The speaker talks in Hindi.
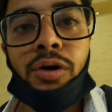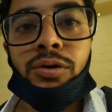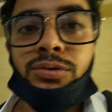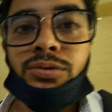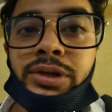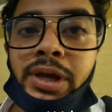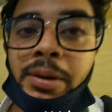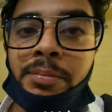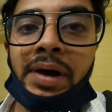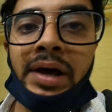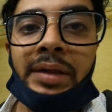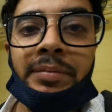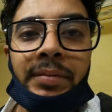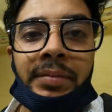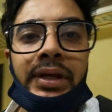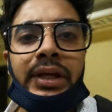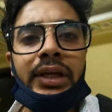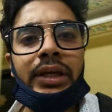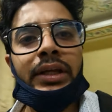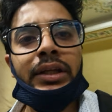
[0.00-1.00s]
और उसके
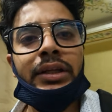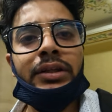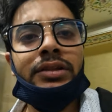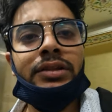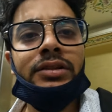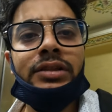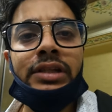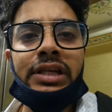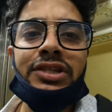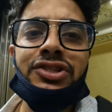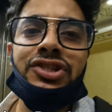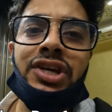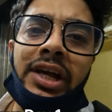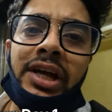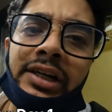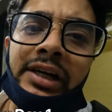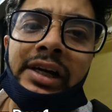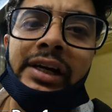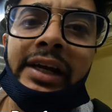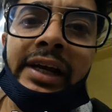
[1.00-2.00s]
बाद मैंने तीन
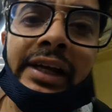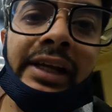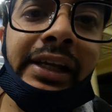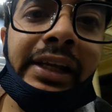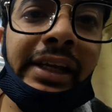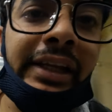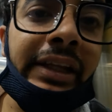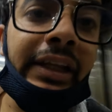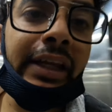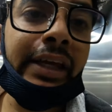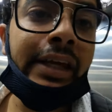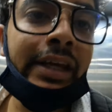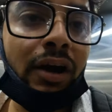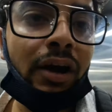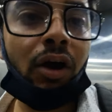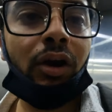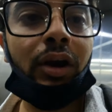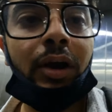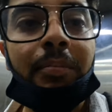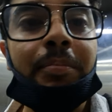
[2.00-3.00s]
चार घंटे की नींद ली
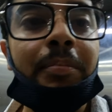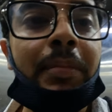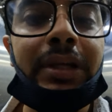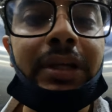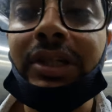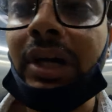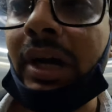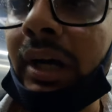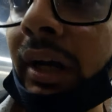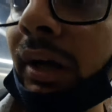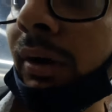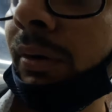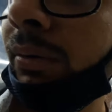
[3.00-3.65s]
और अब मैं जा